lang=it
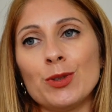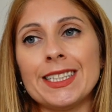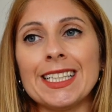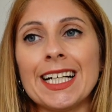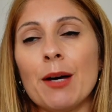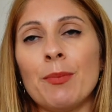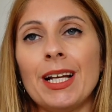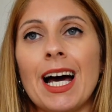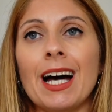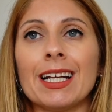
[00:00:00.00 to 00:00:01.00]
questa gamba
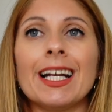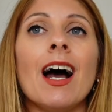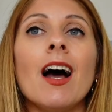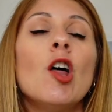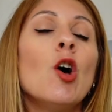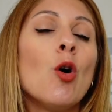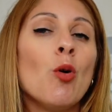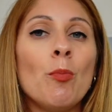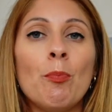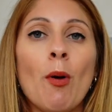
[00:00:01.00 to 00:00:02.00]
larga
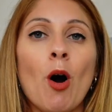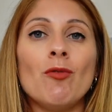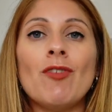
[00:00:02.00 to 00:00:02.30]
un po'